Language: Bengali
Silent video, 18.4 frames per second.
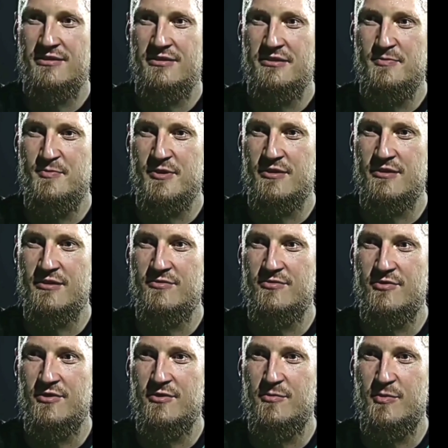তার
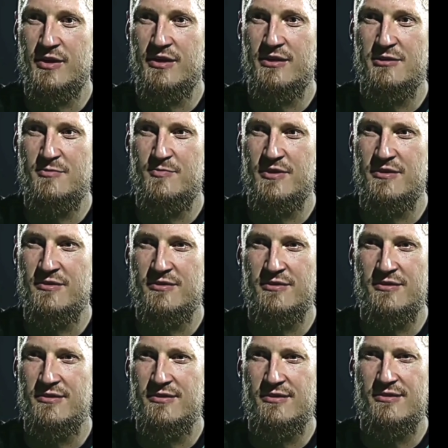ভালো হয়নি
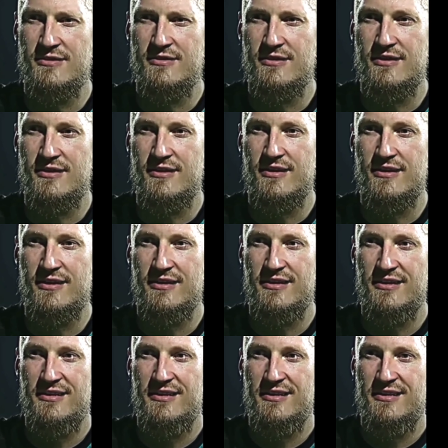এর প্রথম
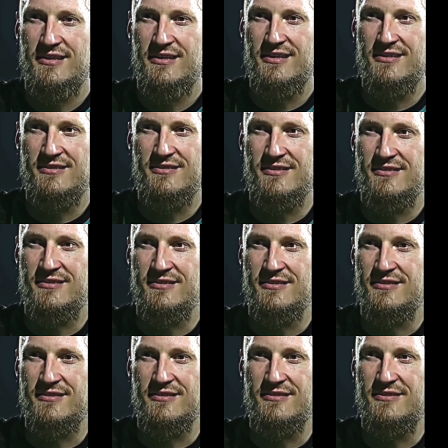চার পাঁচটা
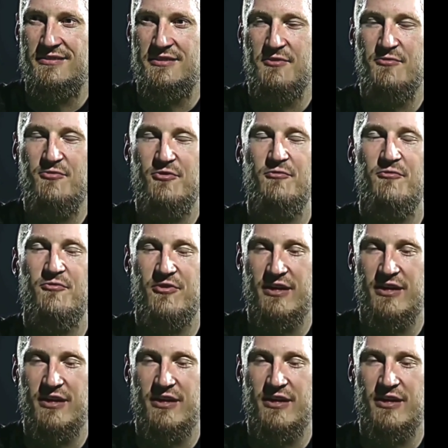ম্যাচে সঙ্গী ছিল